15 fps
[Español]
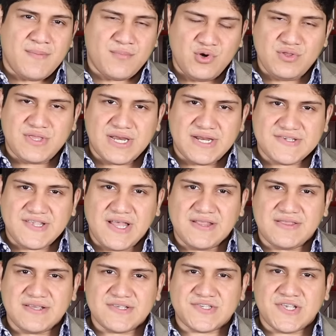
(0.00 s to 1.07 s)
muy
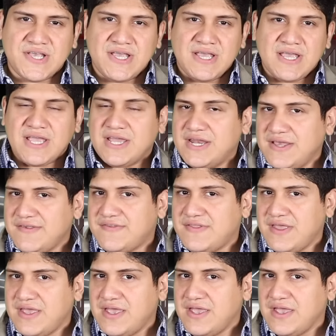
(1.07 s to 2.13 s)
interesantes en
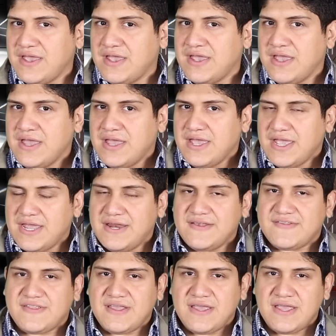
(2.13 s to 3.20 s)
este, en
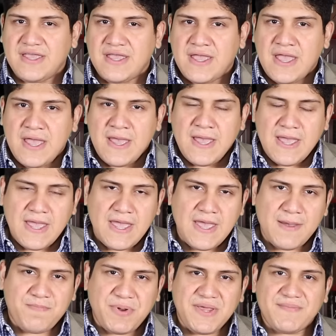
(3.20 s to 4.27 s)
este
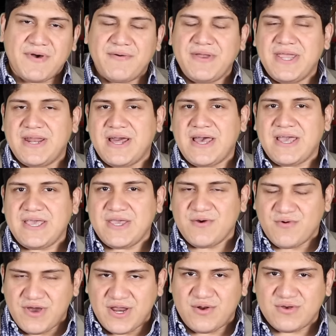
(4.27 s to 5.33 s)
eh, primavera y
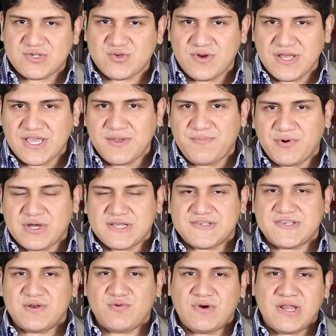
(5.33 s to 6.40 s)
bueno, es un equipo que
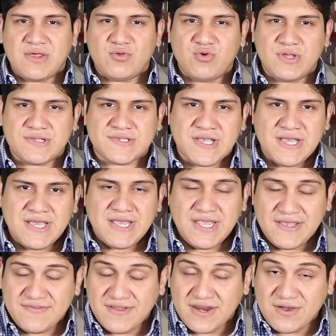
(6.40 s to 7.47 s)
sin lugar a dudas
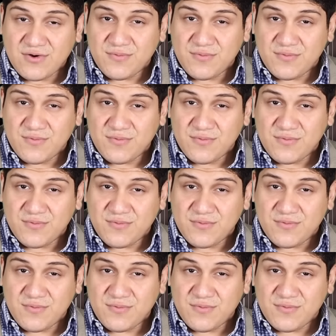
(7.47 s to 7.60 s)
estará